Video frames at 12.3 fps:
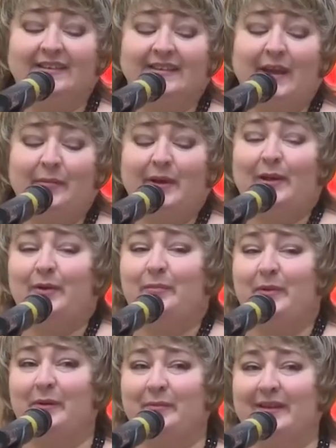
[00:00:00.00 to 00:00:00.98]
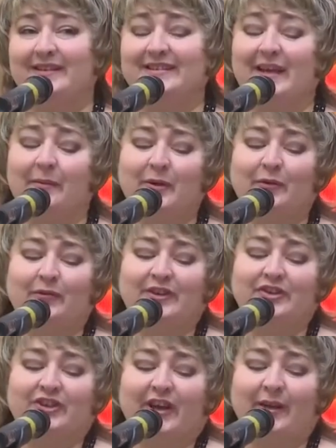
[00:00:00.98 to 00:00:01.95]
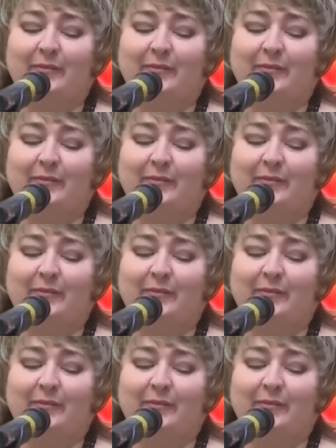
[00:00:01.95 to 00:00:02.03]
мнение, что старость – это золотое